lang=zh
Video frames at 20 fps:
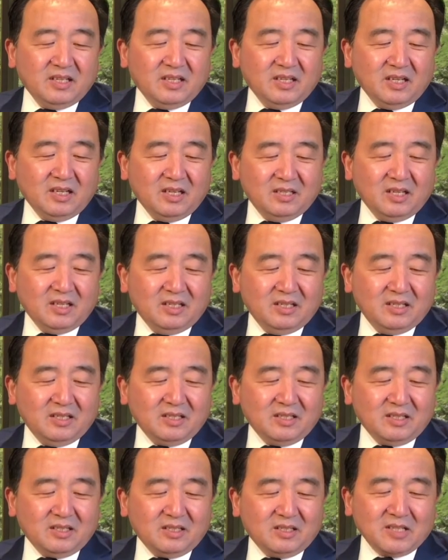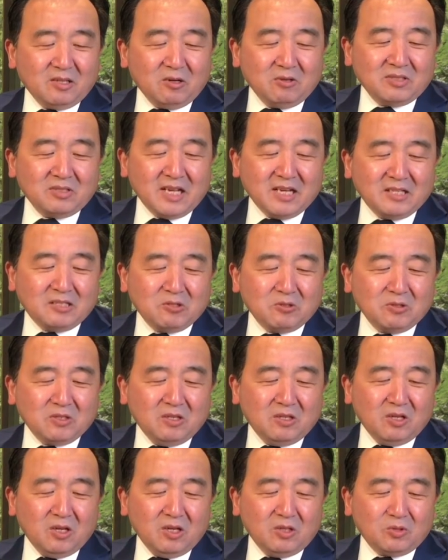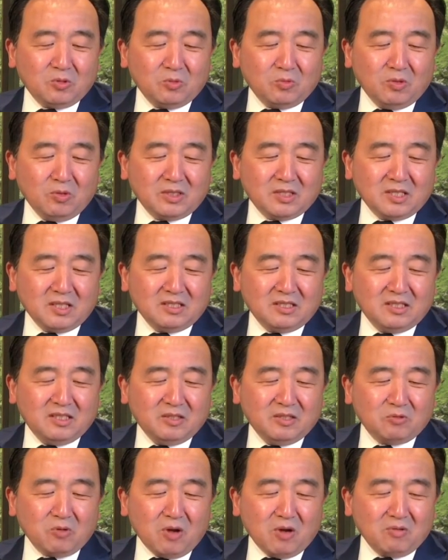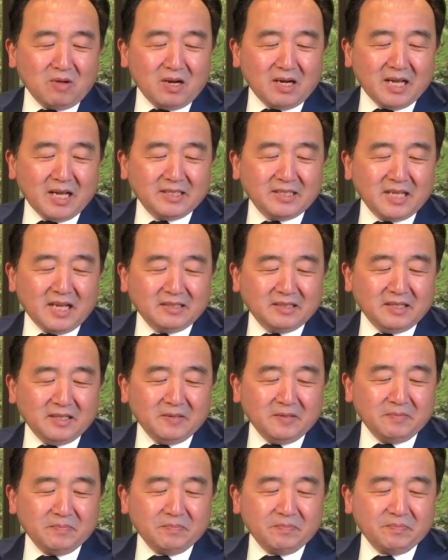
呃，他说在中呃中国政治的状况来讲呢，